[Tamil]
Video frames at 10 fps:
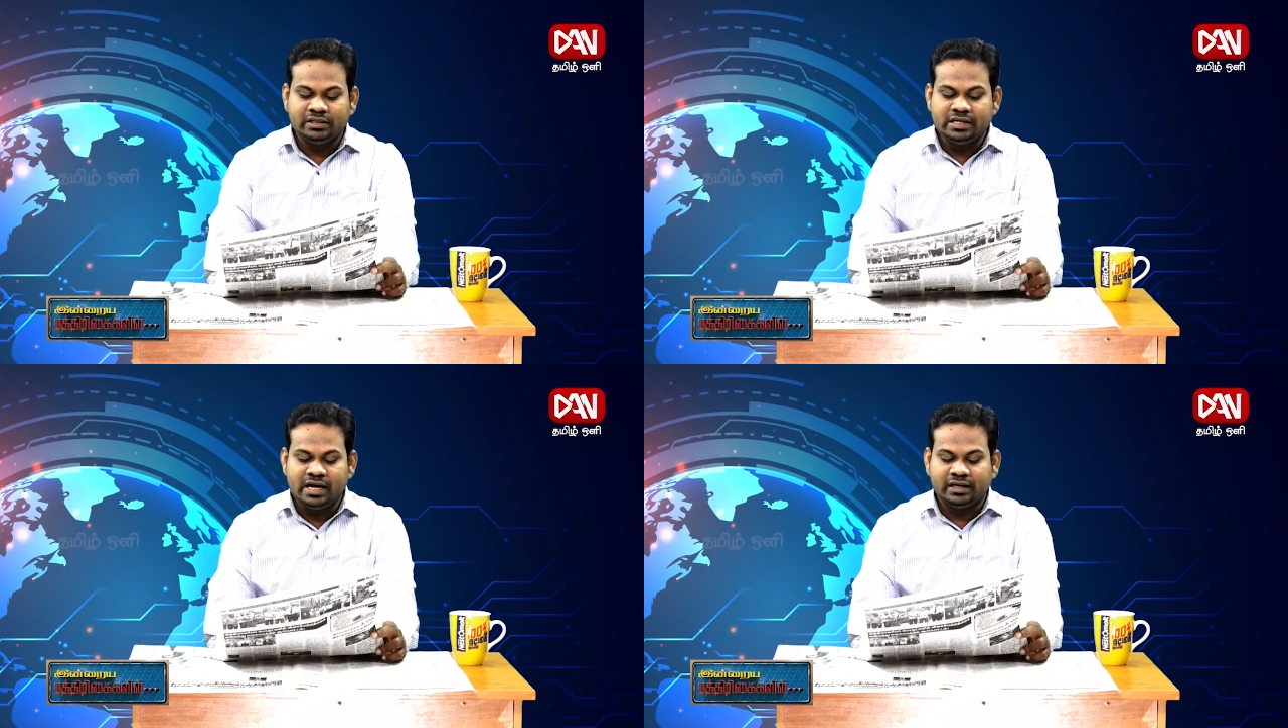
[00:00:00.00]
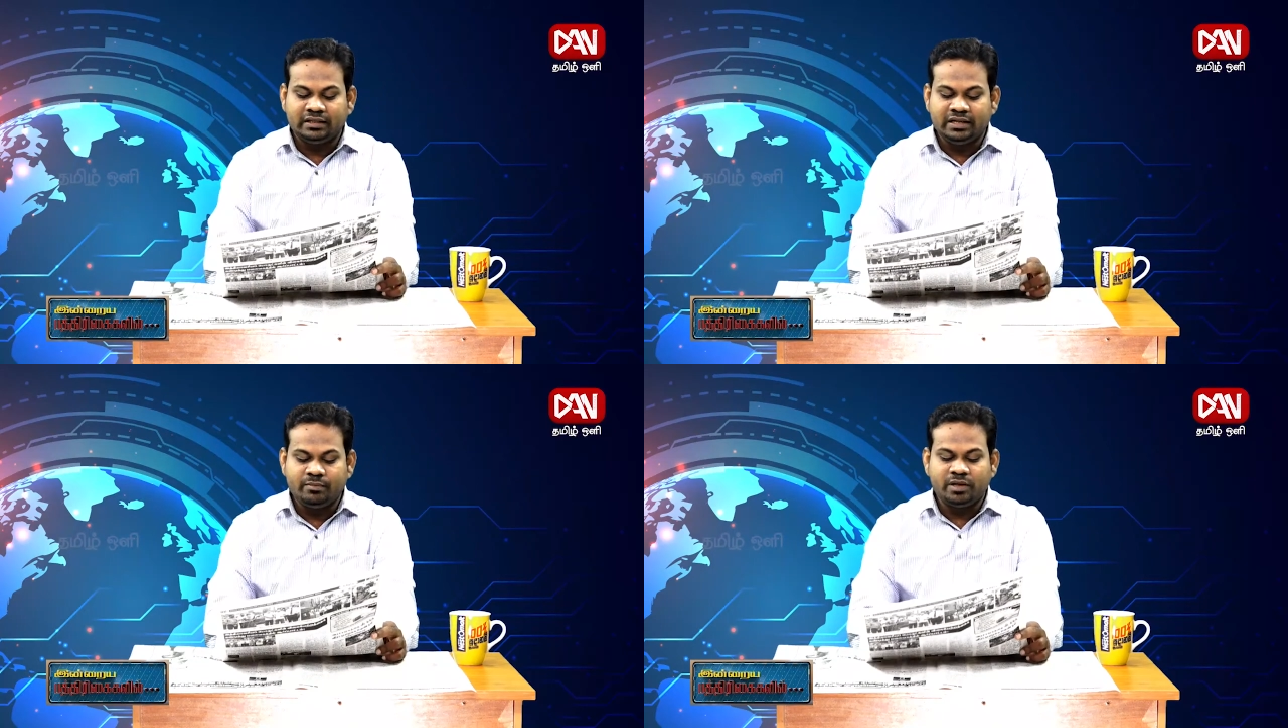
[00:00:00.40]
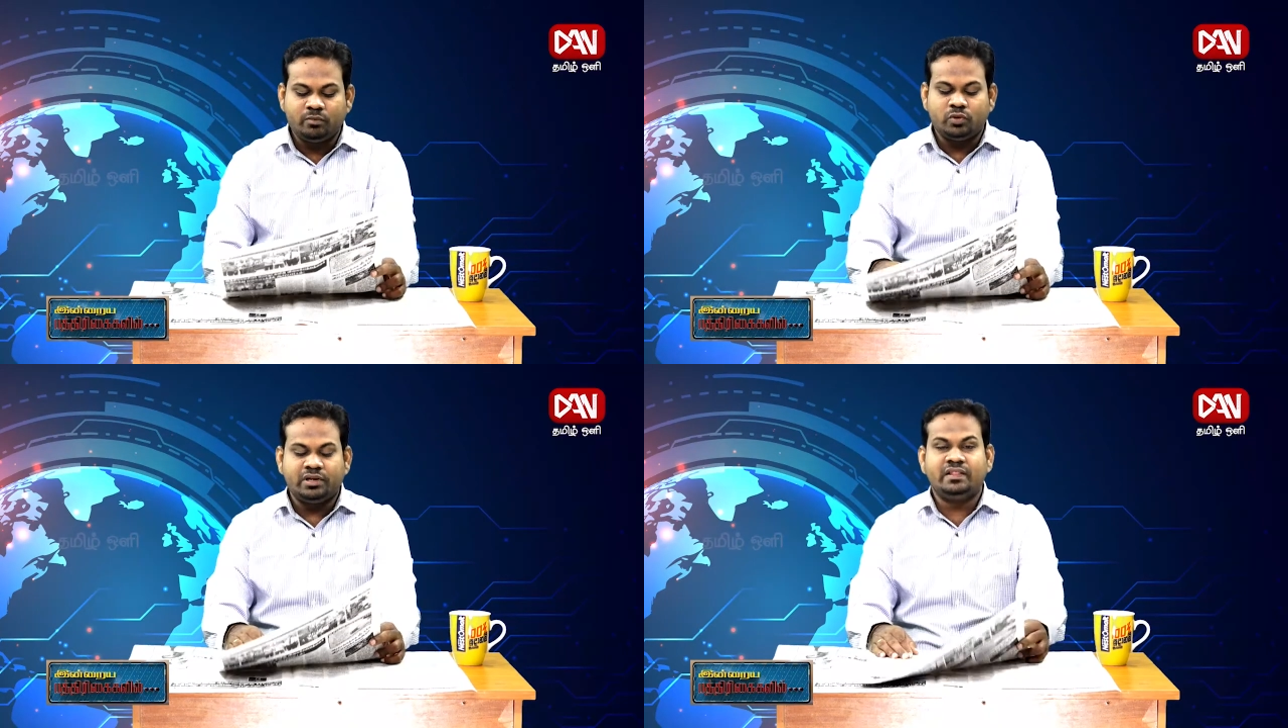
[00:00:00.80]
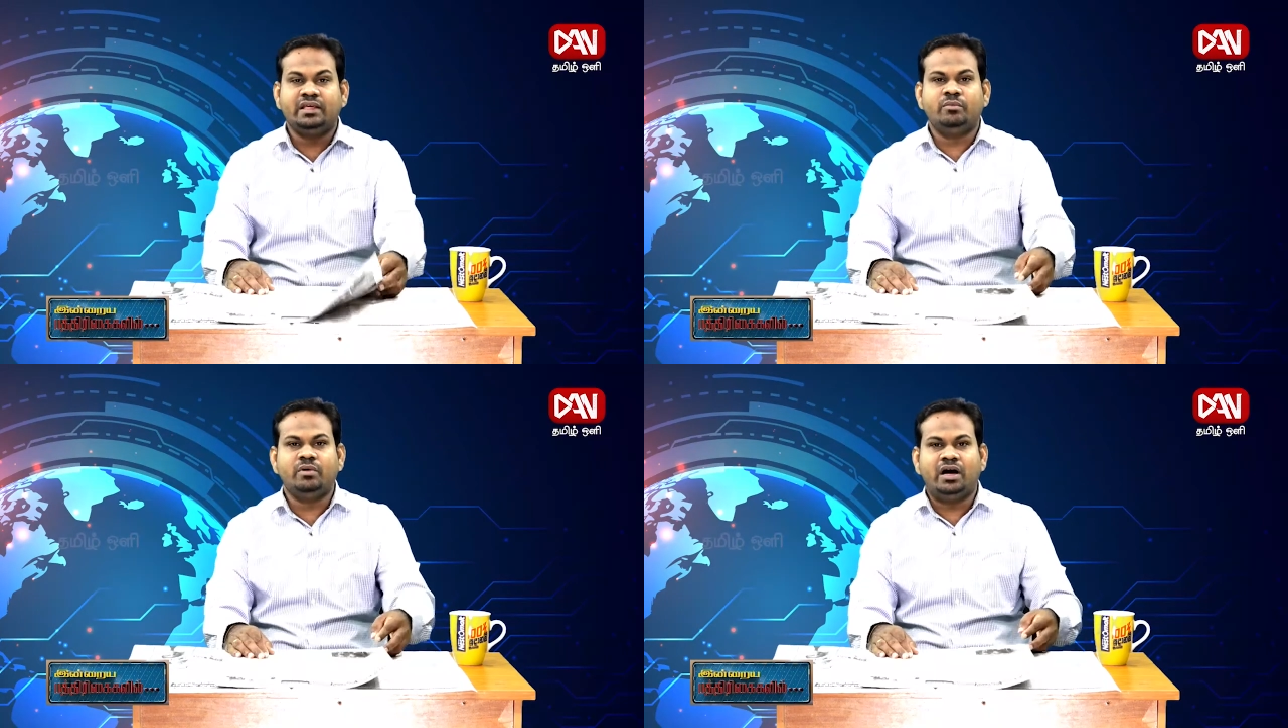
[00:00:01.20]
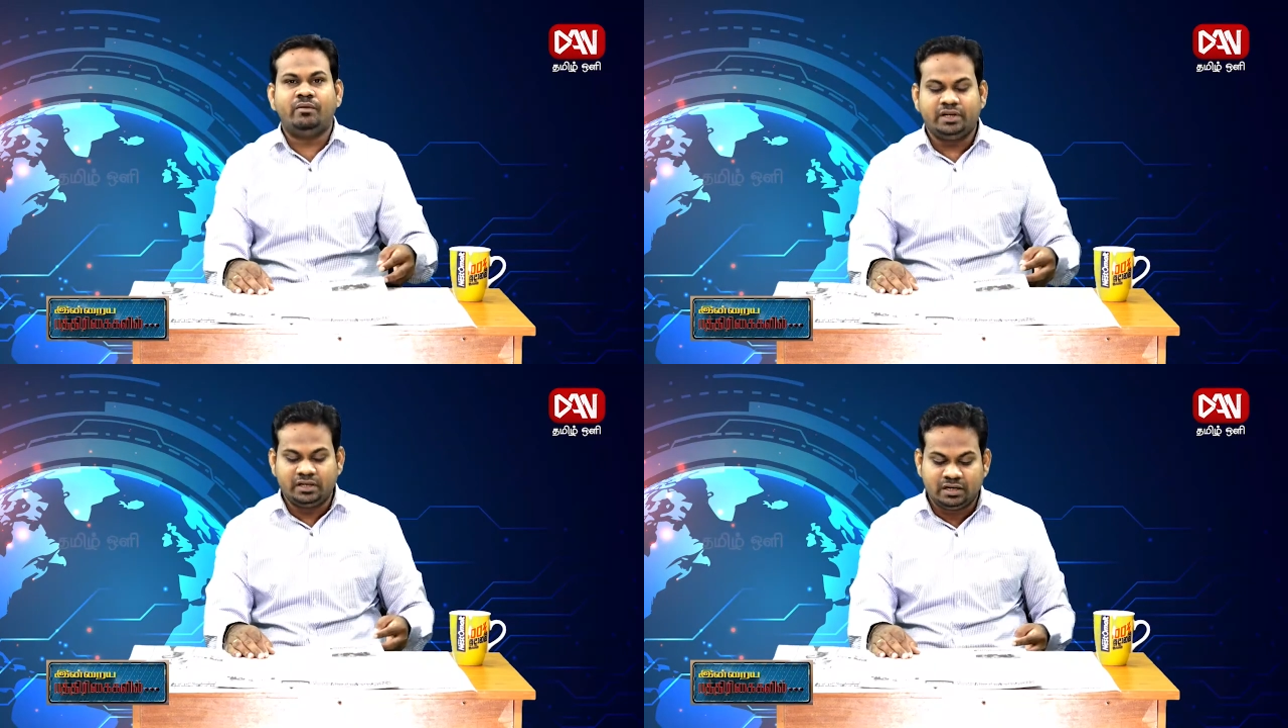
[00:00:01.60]
இறுதியாக திருமண மோதிரத்தையும்
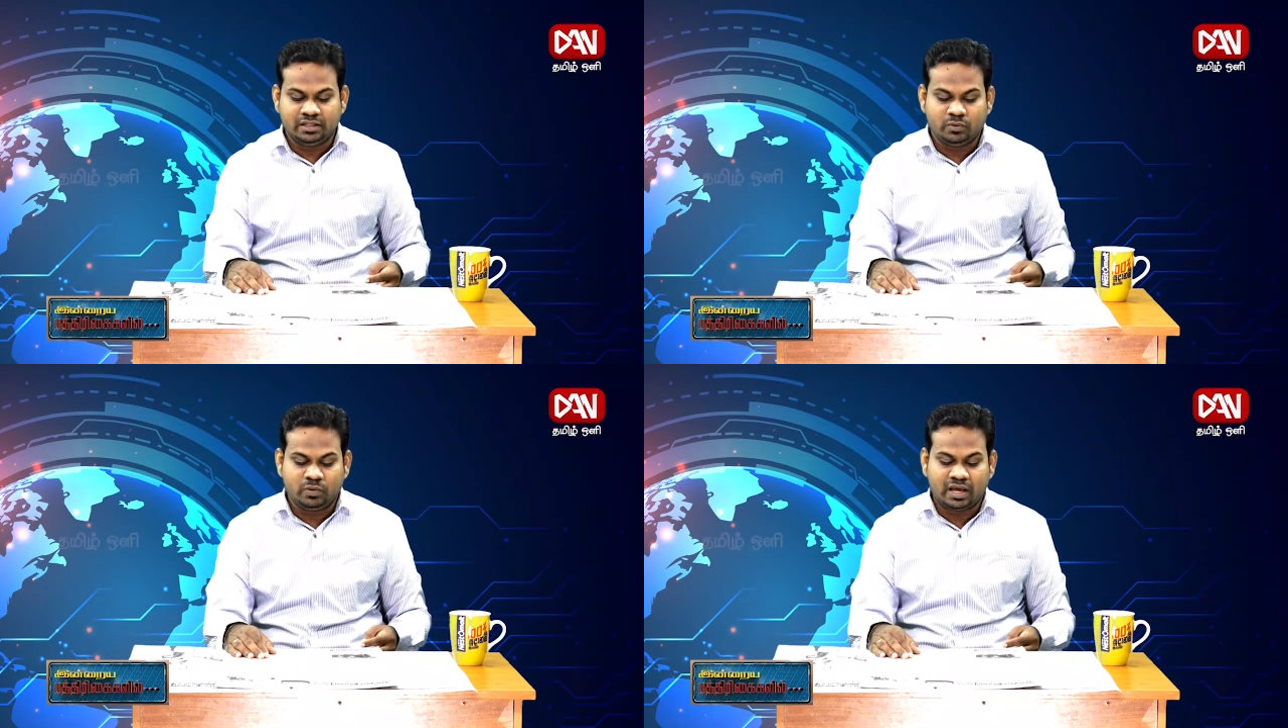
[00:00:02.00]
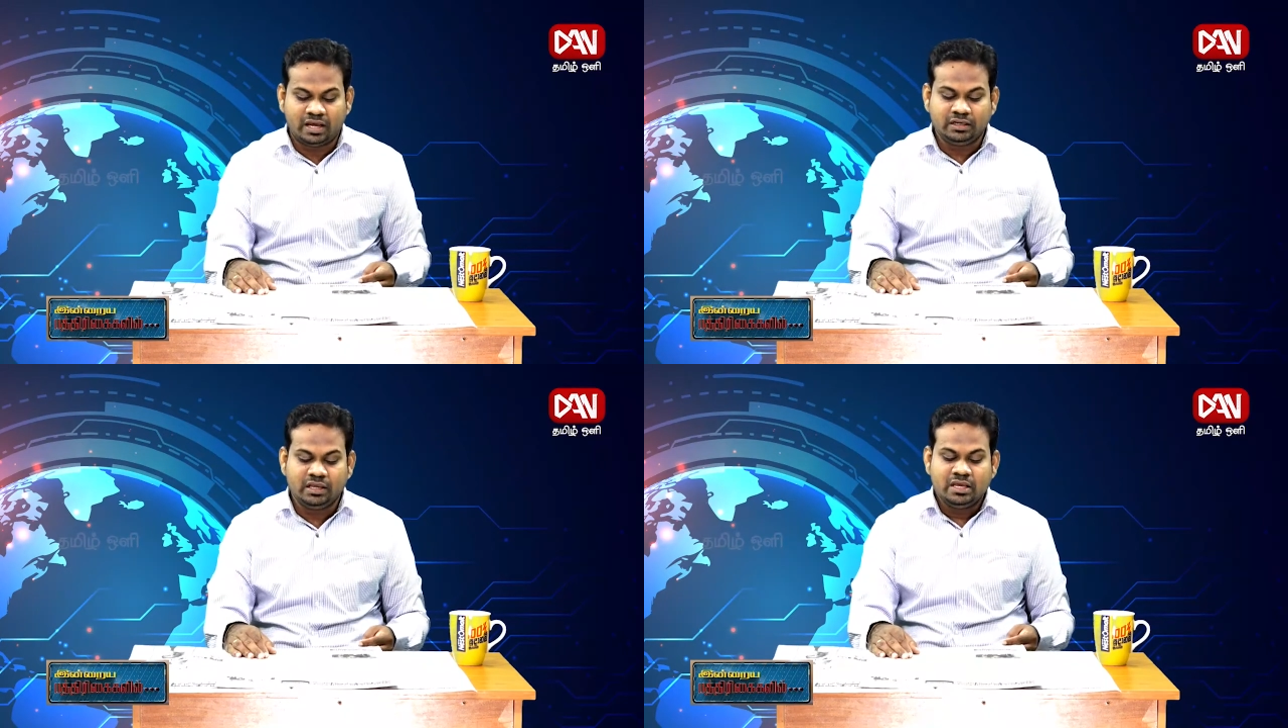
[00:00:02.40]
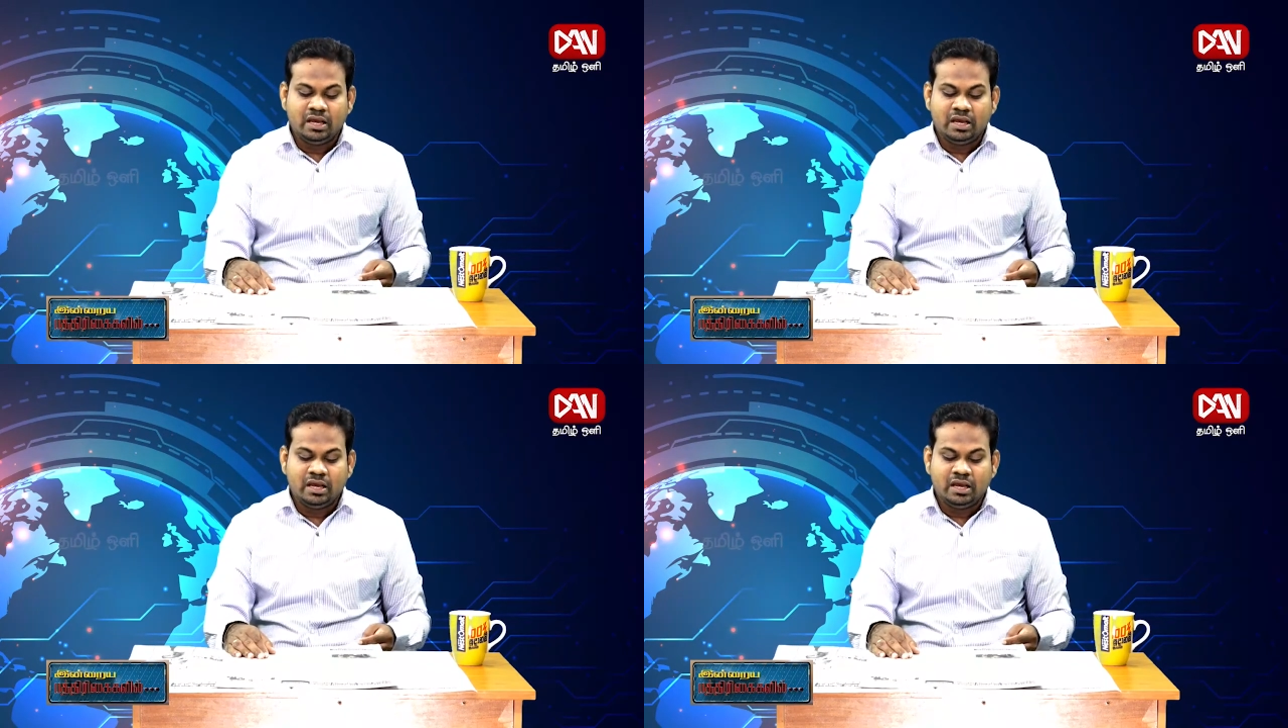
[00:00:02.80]
அவர் இழந்துள்ளார்